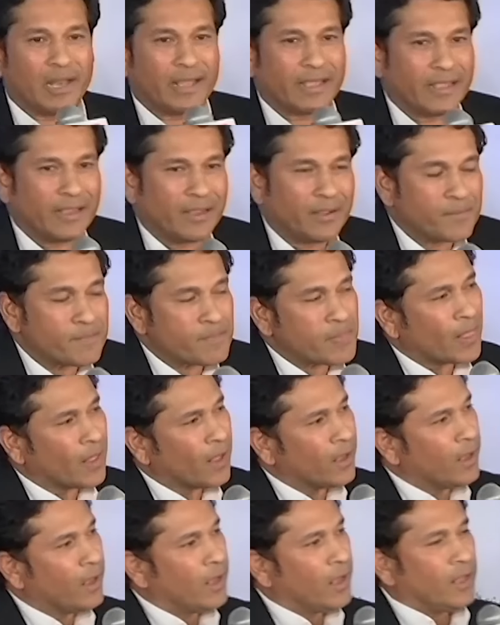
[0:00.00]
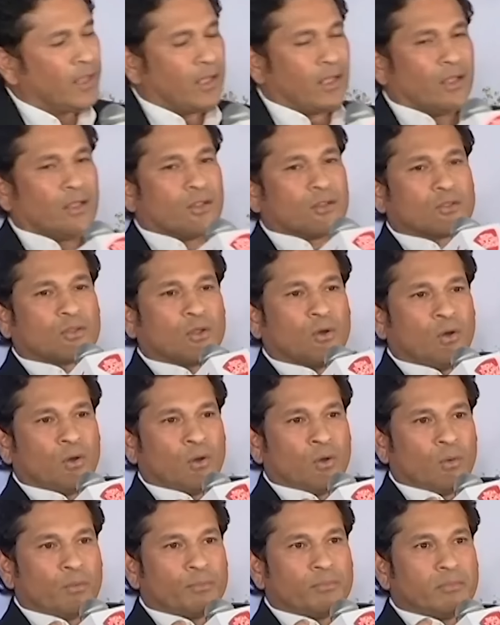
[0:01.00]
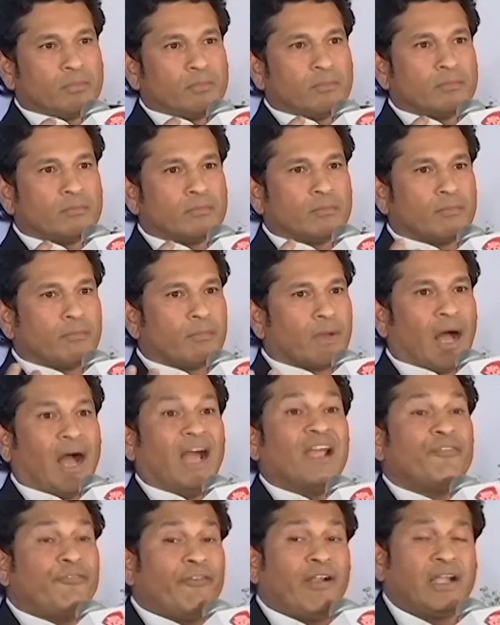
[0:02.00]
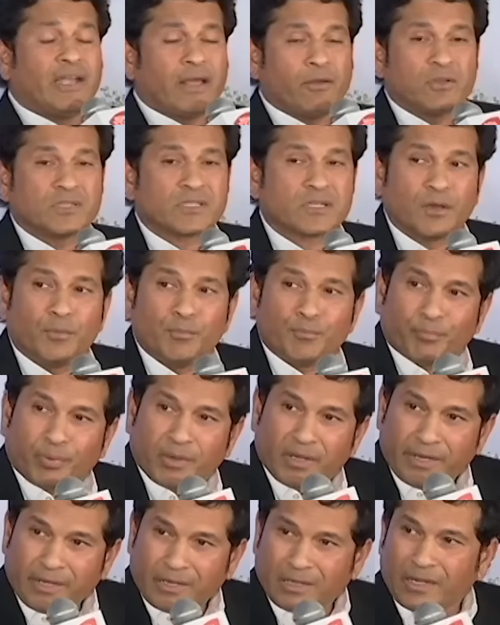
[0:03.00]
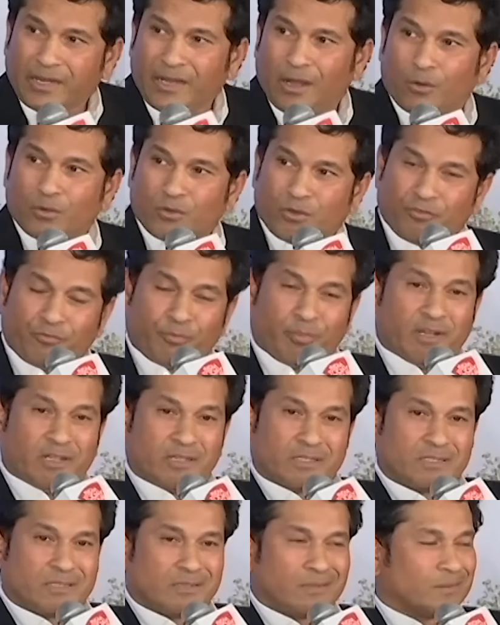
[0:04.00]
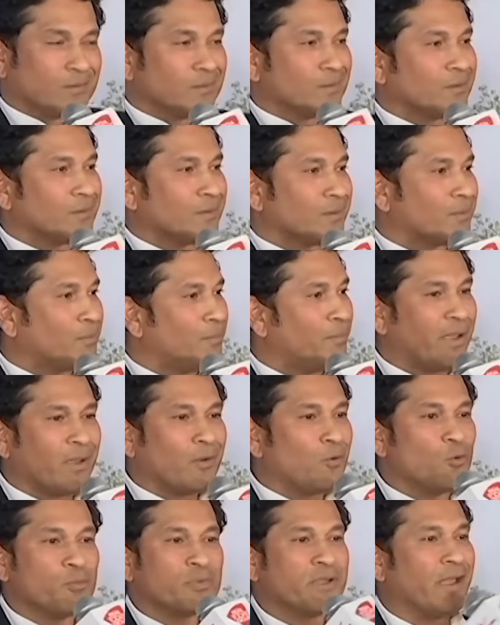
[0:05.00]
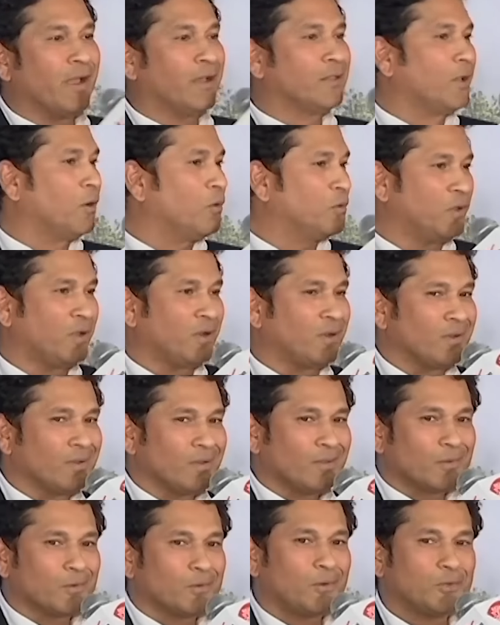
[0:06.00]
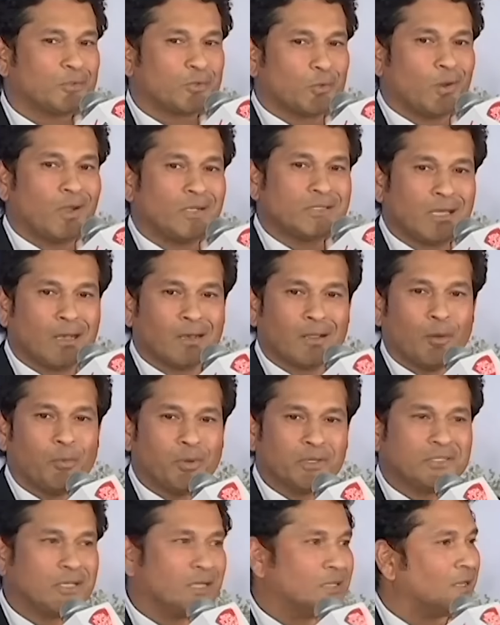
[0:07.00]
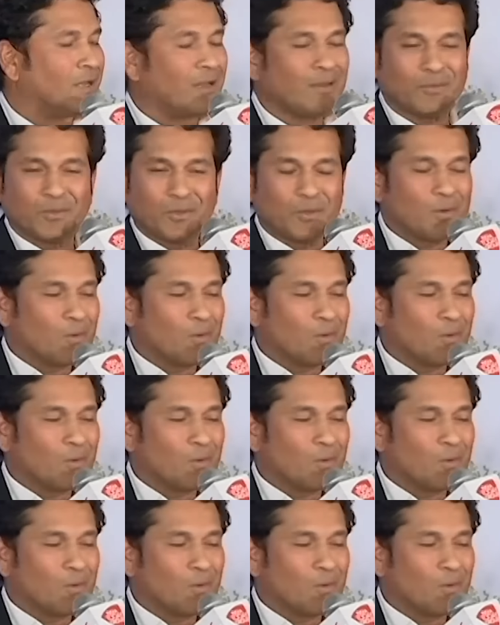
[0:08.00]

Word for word: मिलेगी तो आई फेल्ट आई वॉज कम्प्लीटली आउट ऑफ प्लेस मैं घूम गया था उधर न सोलह साल का बच्चा था